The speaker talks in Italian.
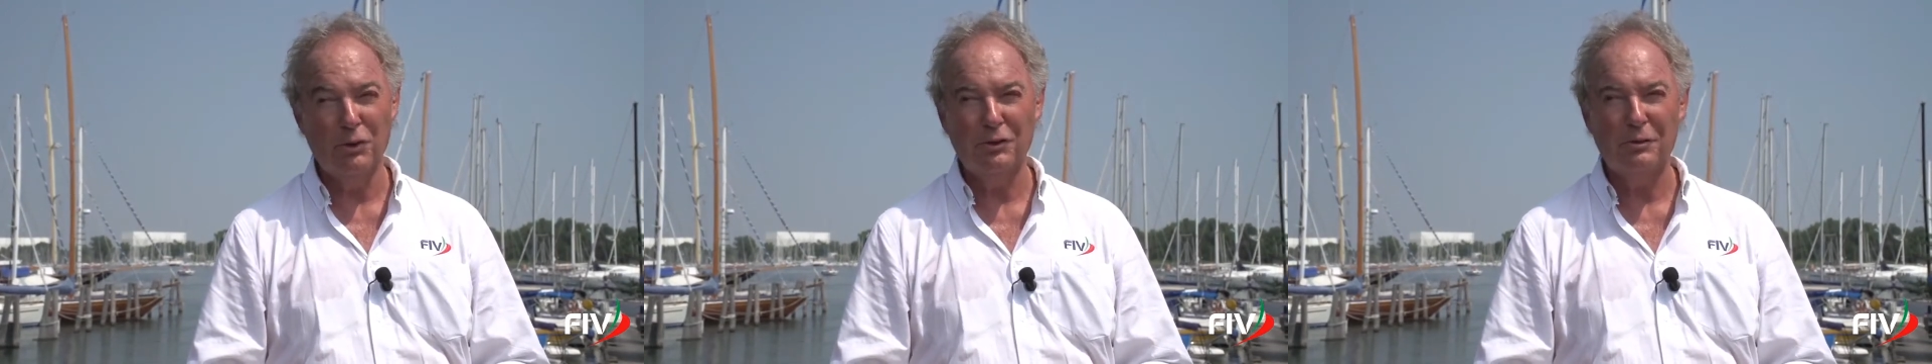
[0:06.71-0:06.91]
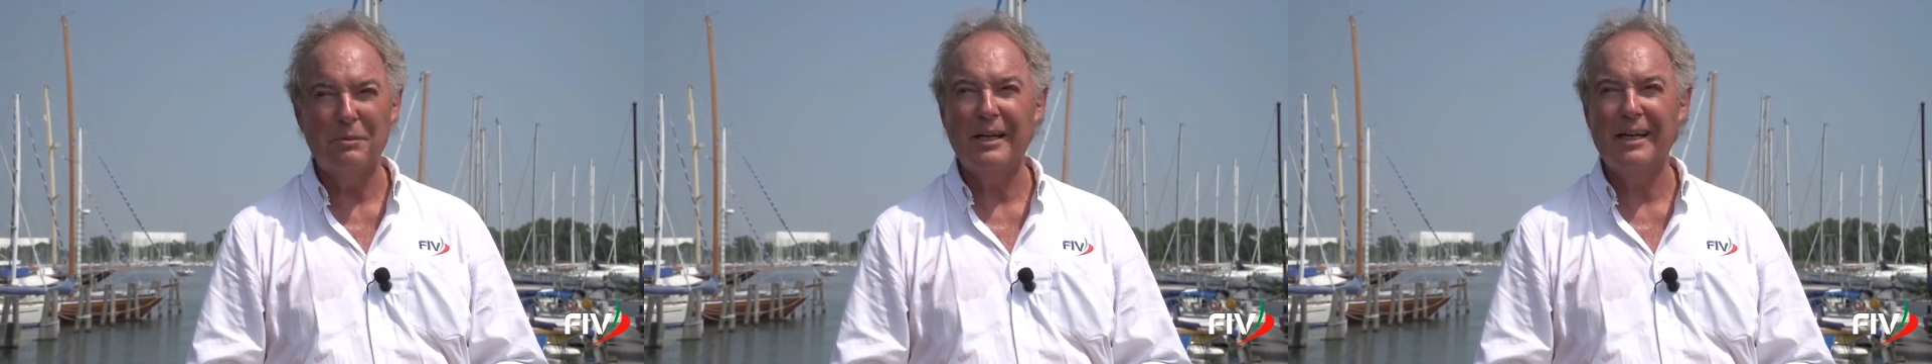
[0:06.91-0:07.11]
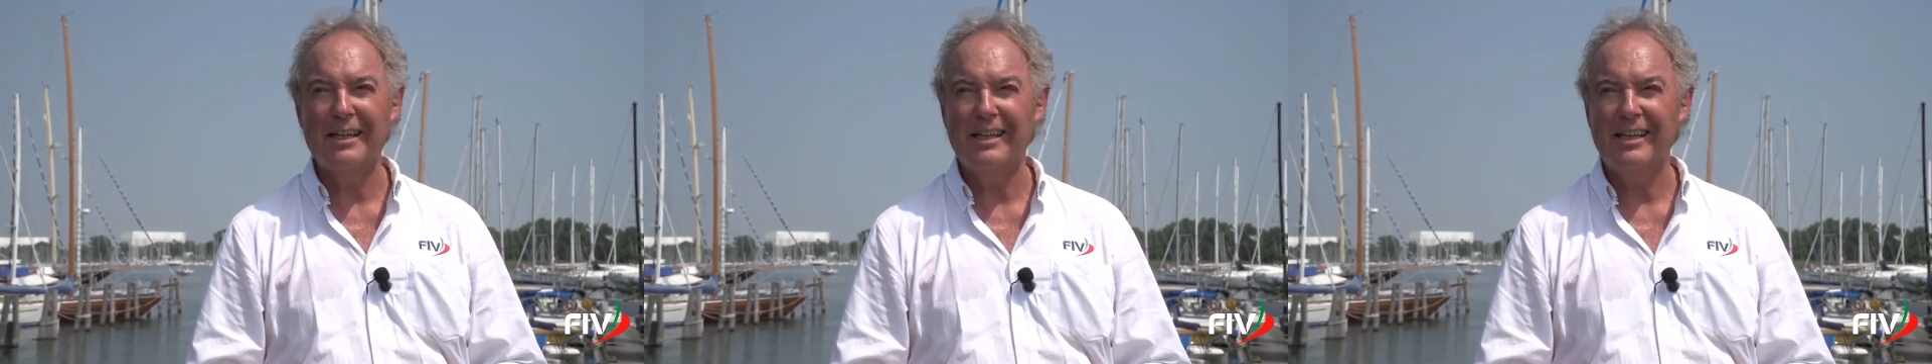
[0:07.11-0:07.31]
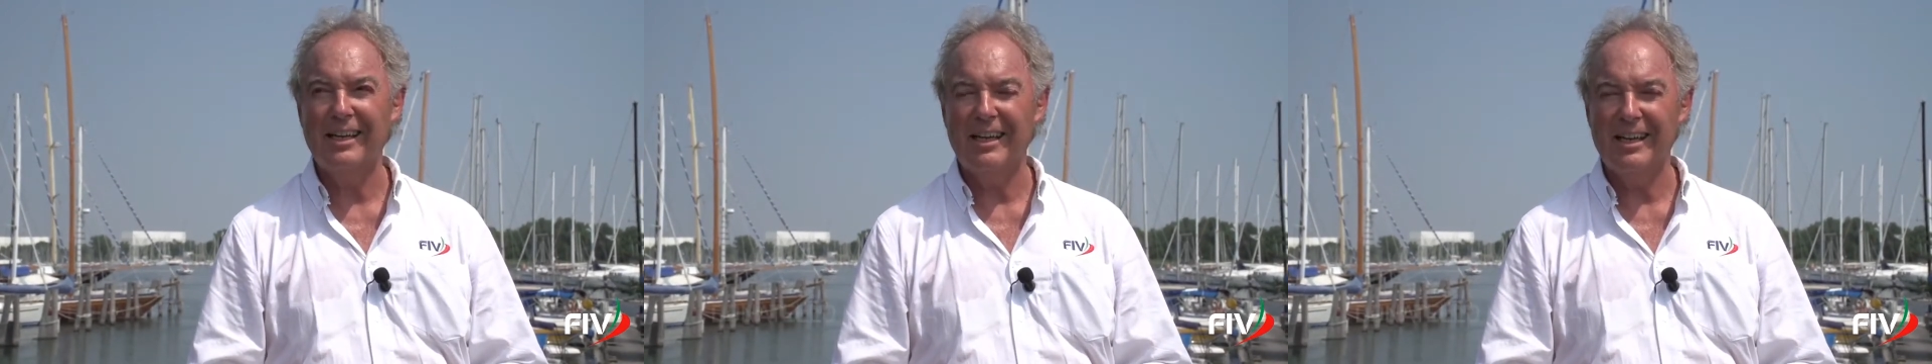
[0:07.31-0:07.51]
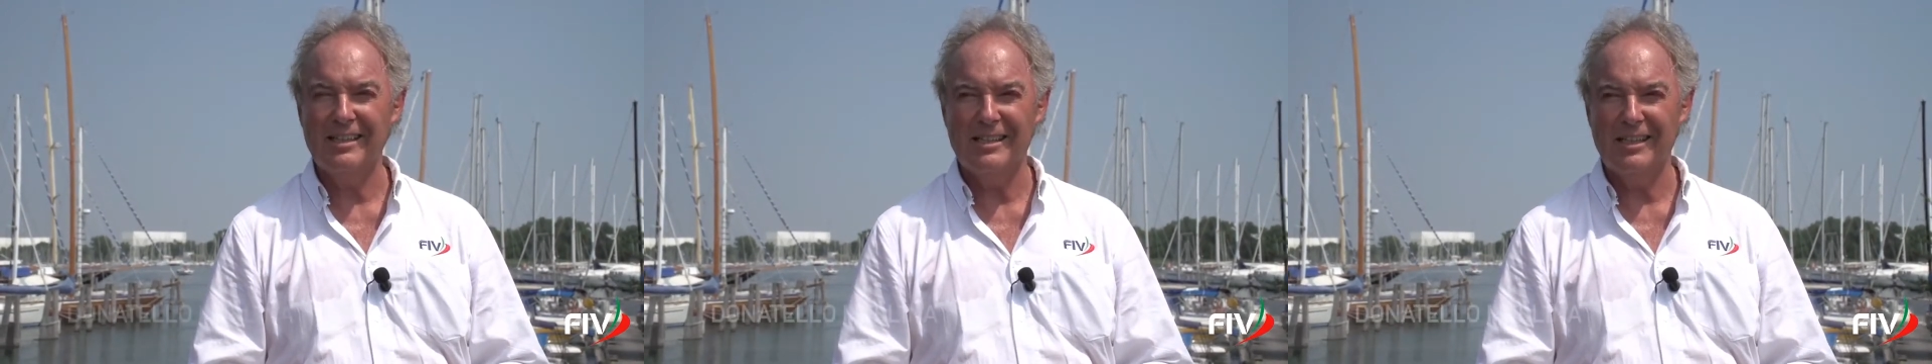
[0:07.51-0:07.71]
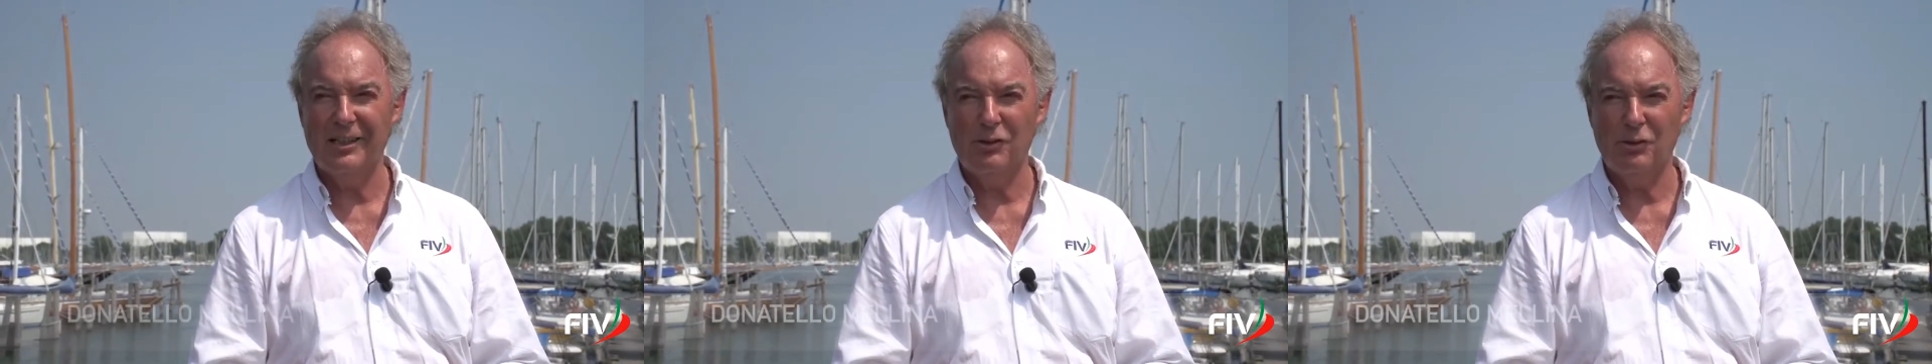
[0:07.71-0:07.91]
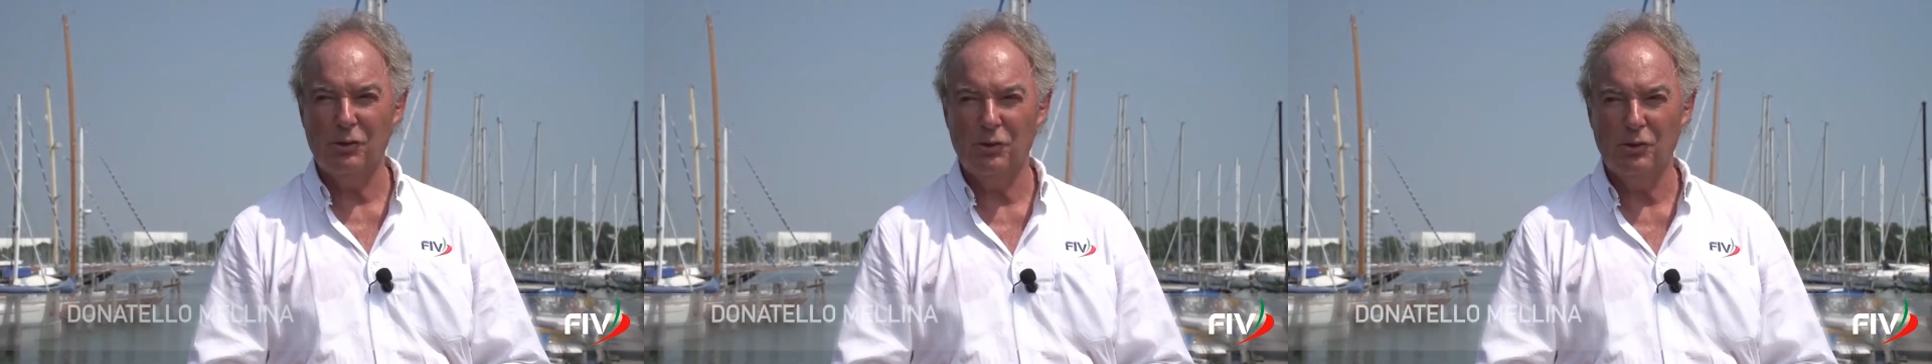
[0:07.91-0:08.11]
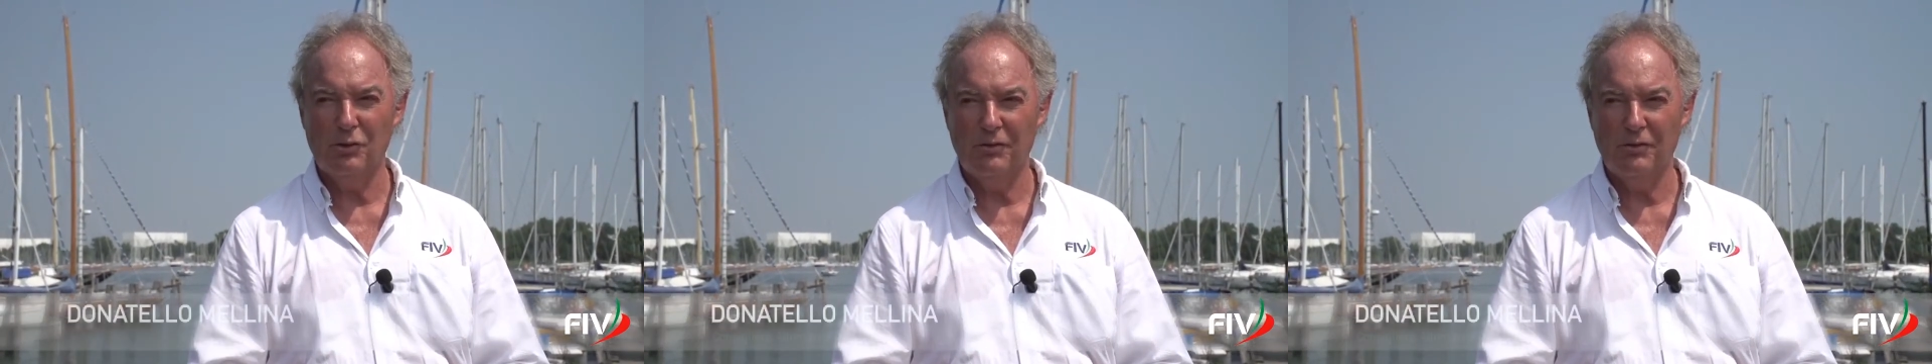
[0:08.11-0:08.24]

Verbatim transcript: di barche è stato